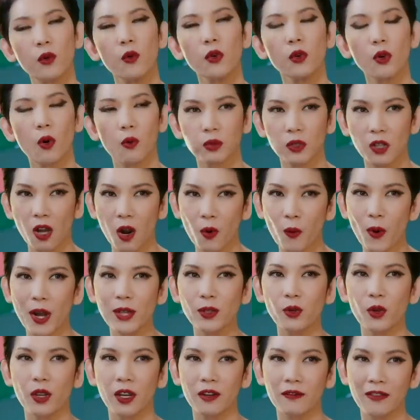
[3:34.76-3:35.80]
cuối cùng cho qua
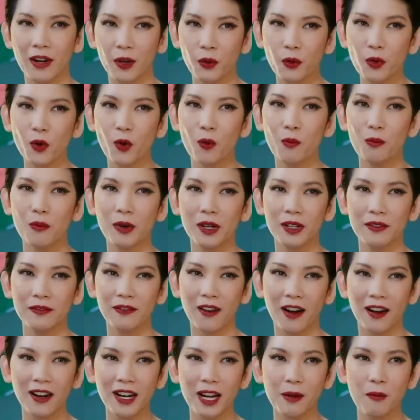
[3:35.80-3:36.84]
chuyện, và cuối cùng mình
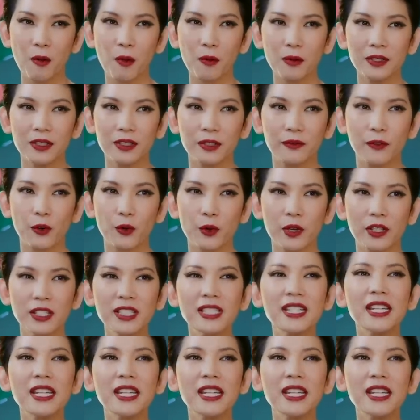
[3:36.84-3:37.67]
vẫn là một người phụ nữ